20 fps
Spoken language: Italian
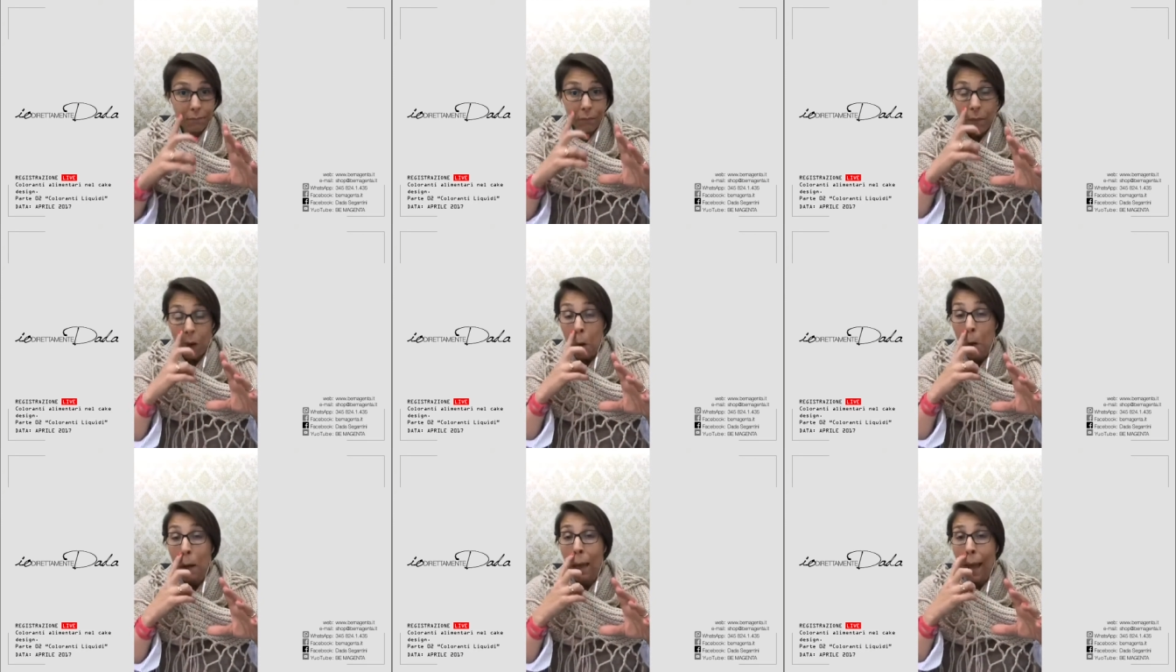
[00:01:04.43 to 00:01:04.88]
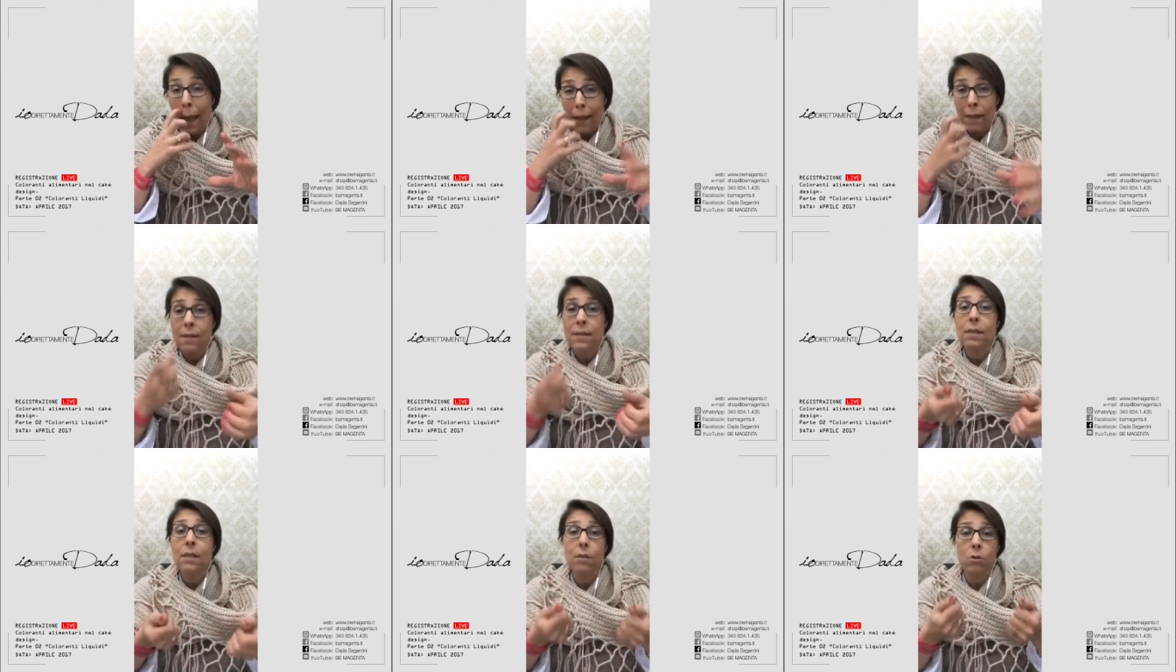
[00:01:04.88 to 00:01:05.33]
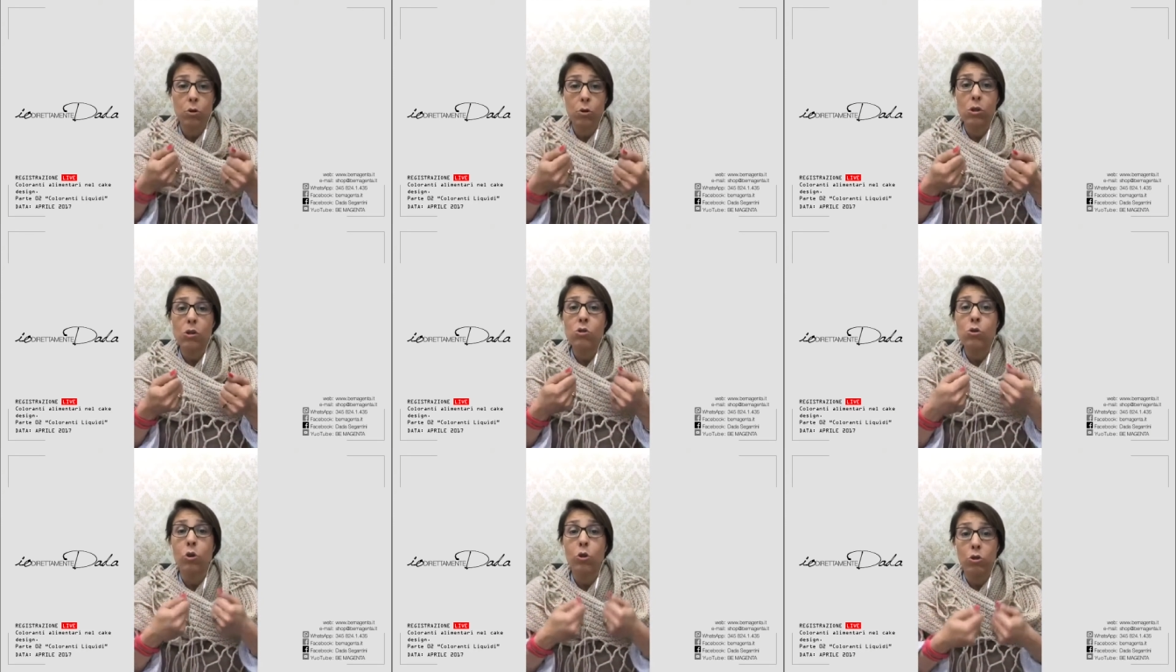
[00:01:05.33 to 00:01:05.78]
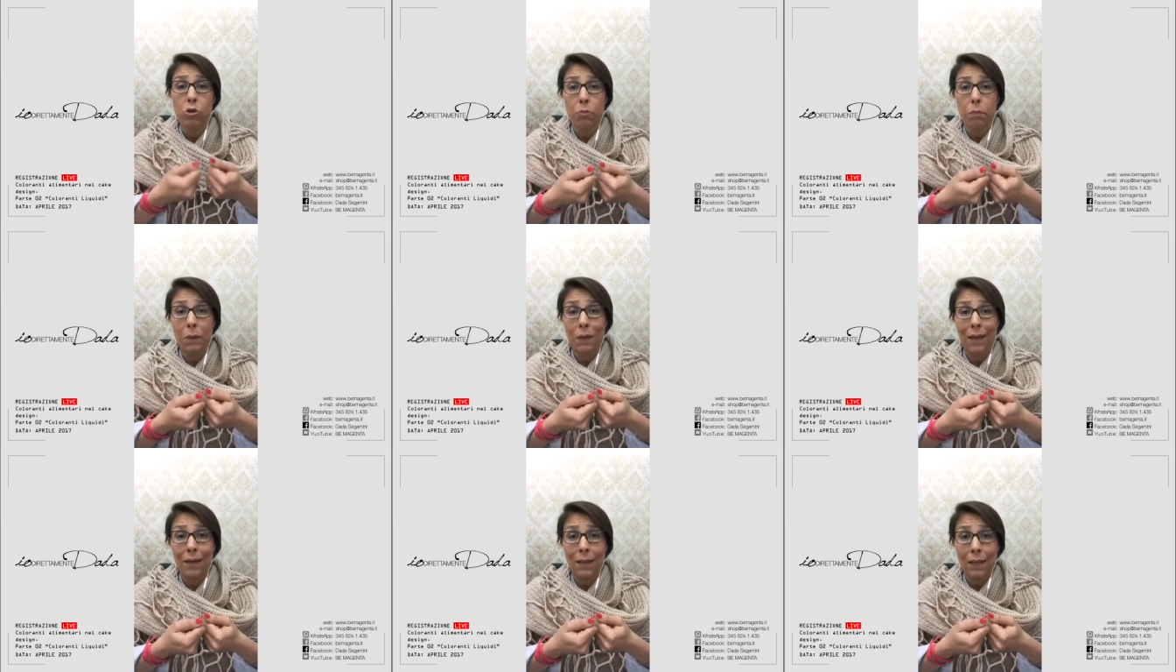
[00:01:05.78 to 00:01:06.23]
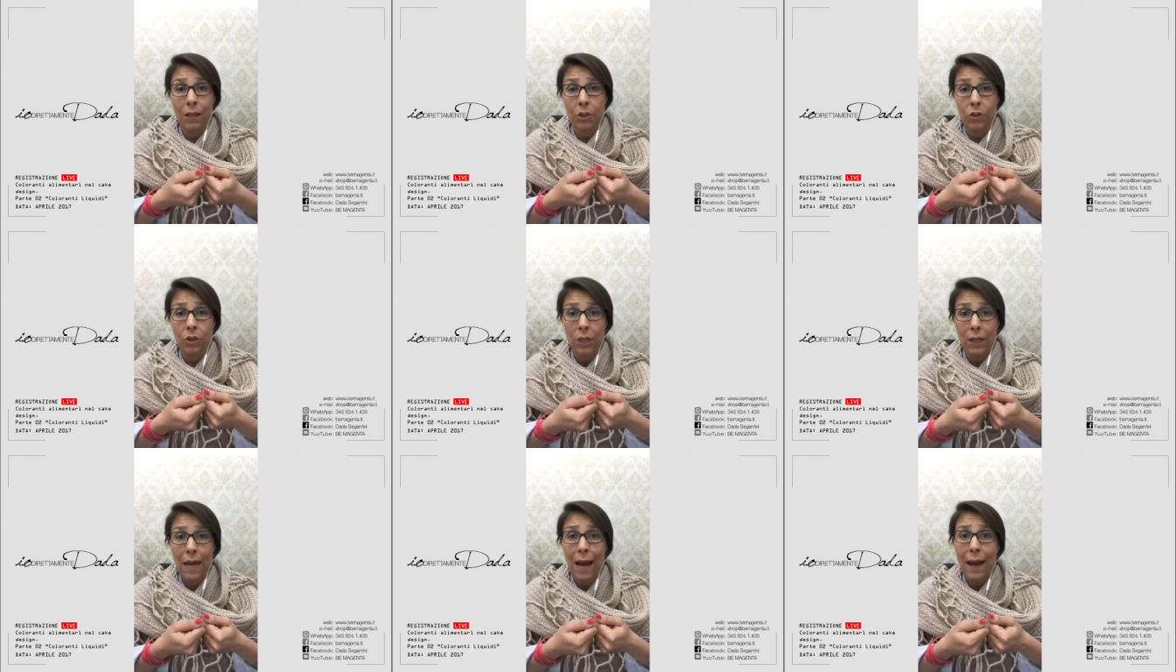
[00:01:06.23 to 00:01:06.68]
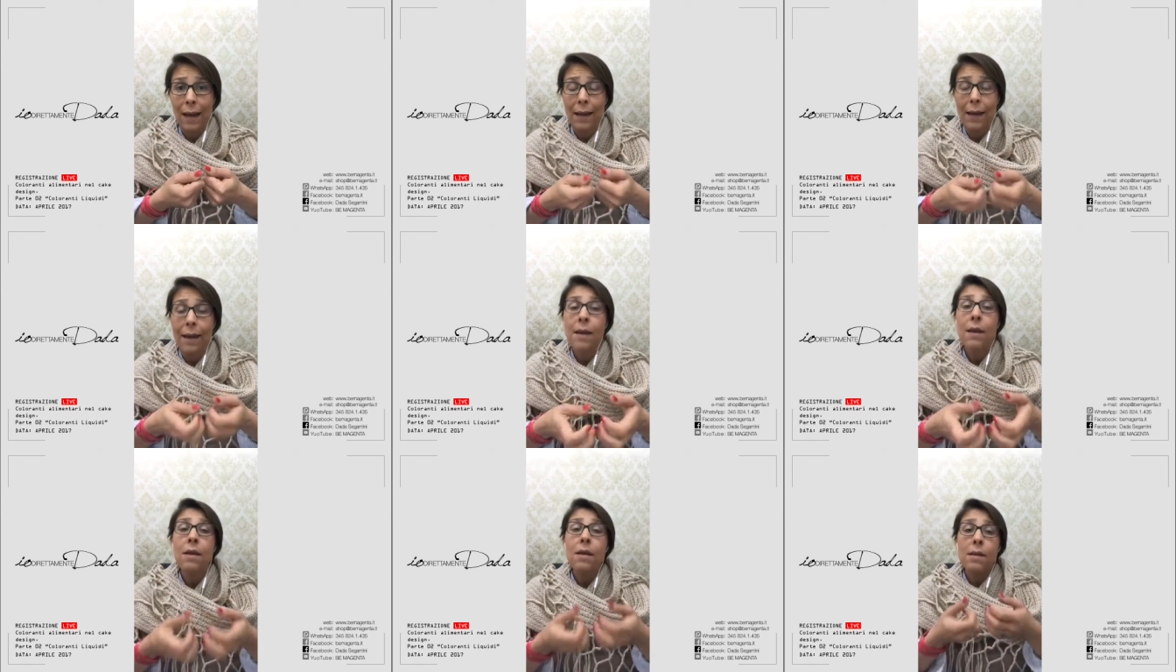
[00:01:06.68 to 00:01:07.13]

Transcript: Ok, stesso discorso per la ghiaccia reale.